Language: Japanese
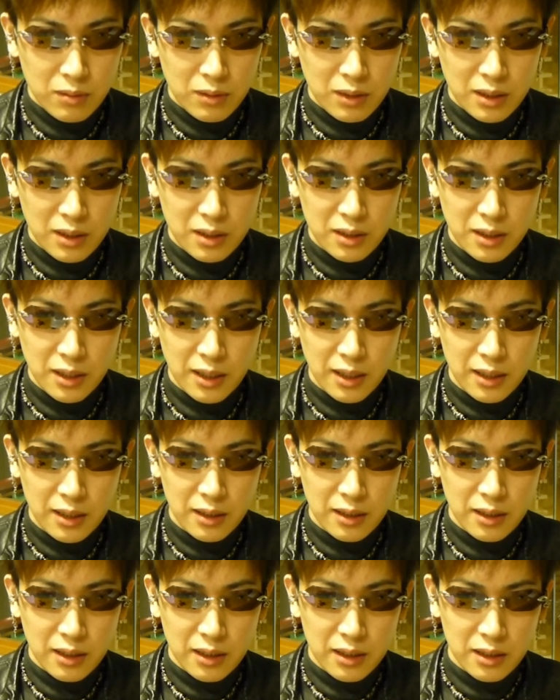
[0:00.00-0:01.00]
まあ、私
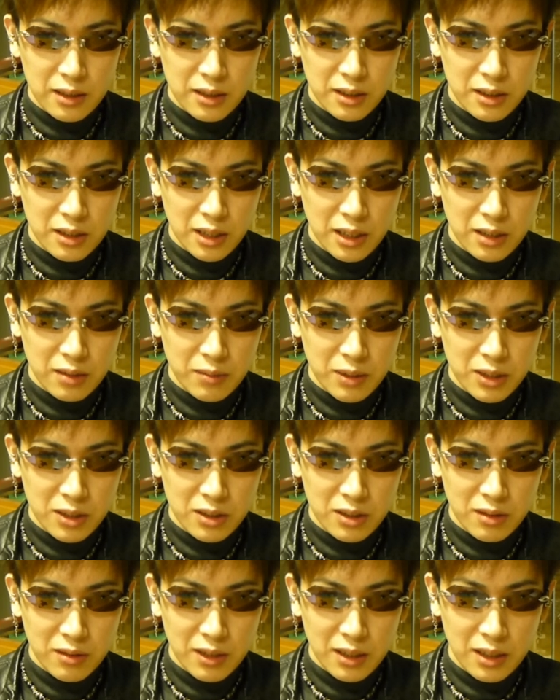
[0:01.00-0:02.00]
が、えー、実際に目
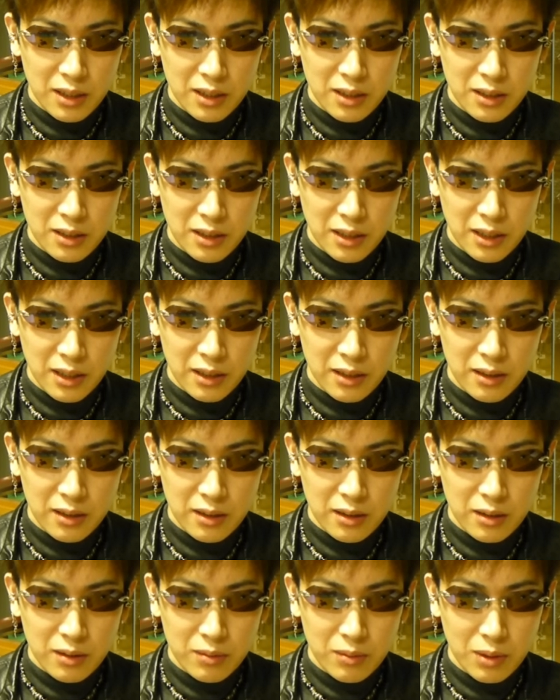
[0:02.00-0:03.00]
にして分からなくて、
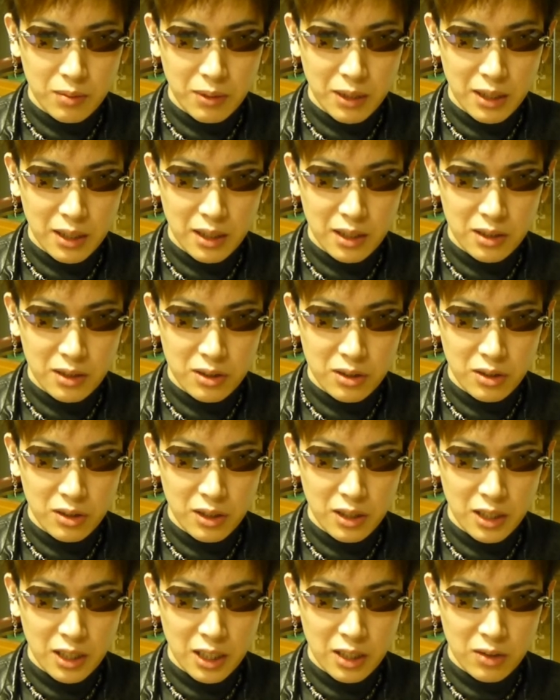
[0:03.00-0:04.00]
まあ、メーカーに
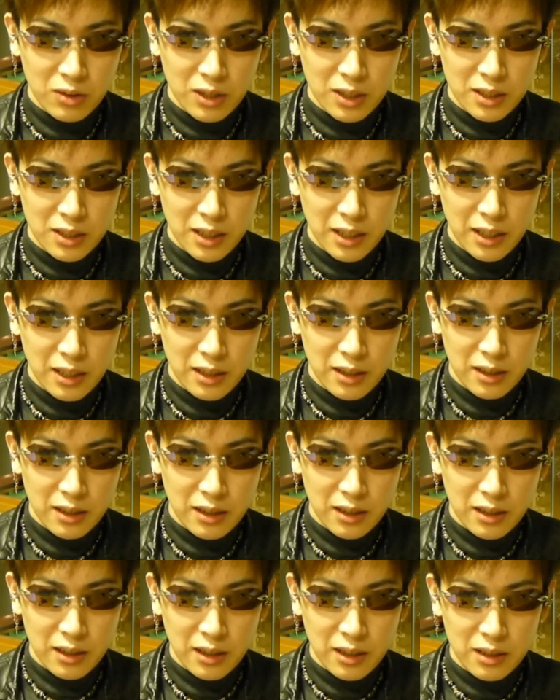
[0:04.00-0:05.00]
修理依頼を出して、
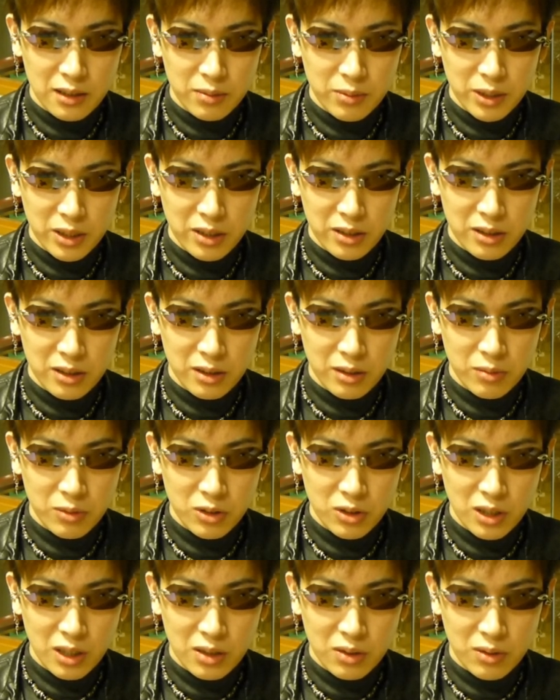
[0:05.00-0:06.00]
えー、初めて偽
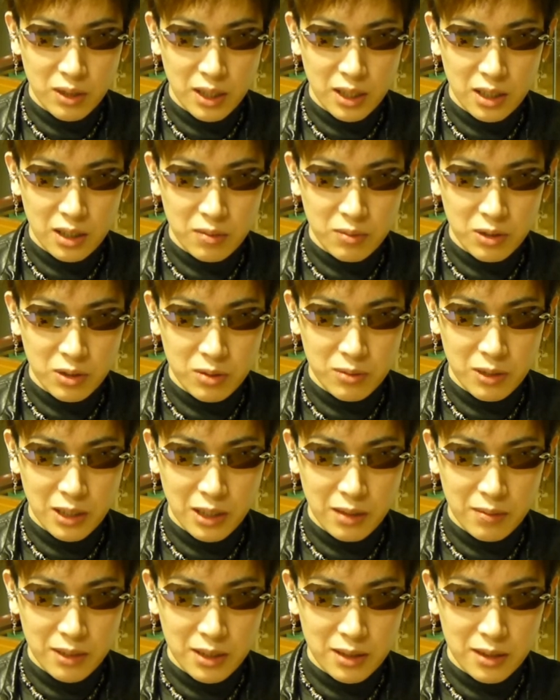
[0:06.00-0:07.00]
物だと分かったものも
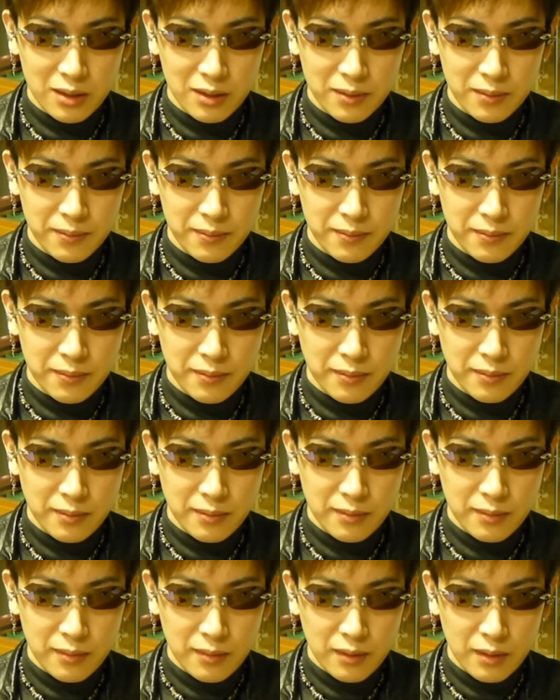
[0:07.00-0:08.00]
あります、
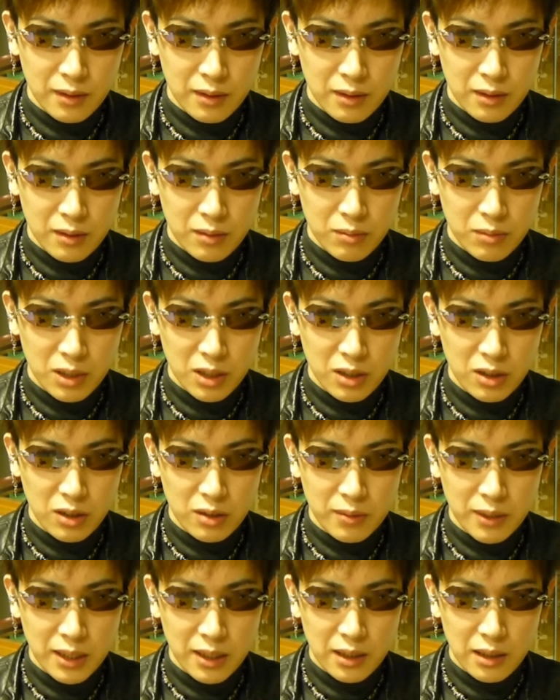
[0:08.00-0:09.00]
まあ、
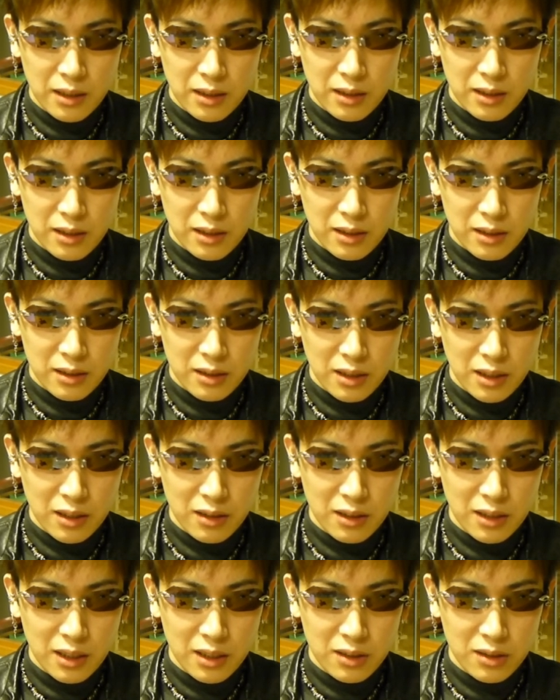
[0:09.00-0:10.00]
例えば、えー、
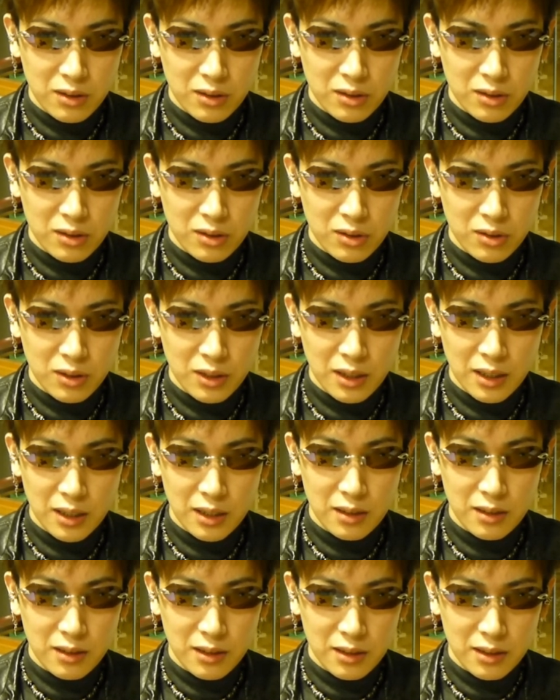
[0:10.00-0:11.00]
スタルクアイズという商品
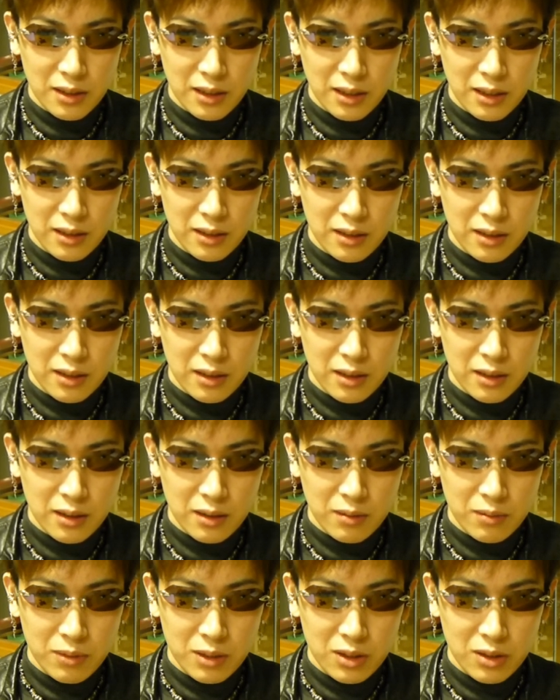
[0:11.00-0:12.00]
があるんですが、
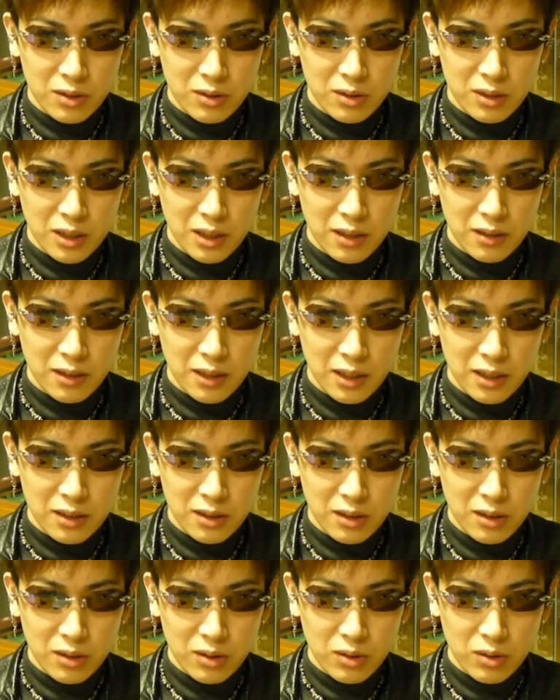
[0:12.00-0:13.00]
まあ、その
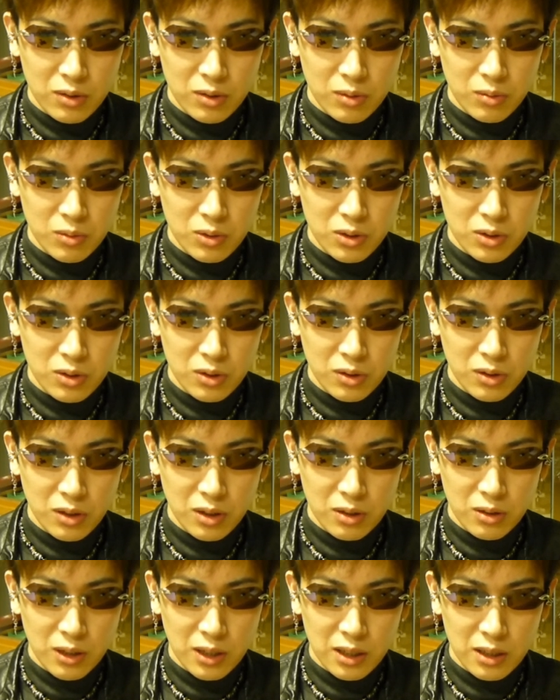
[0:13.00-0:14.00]
スタルクアイズ本物そっ
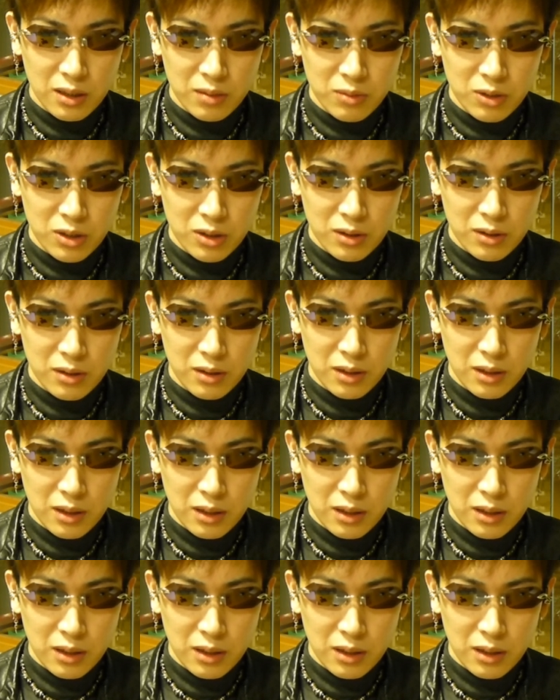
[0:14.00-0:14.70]
くりのアイテムを